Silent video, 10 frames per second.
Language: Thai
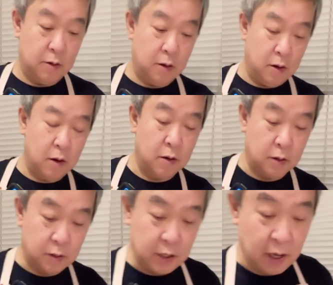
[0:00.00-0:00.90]
อ๋อ
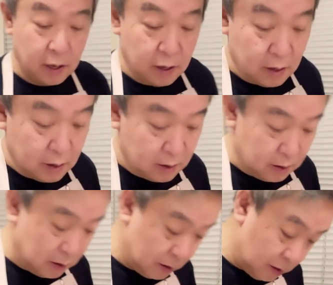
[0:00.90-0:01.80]
ใช่
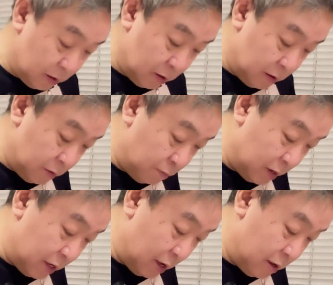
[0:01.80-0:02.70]

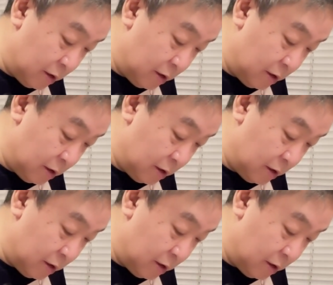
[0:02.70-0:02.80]
ไม่ยาก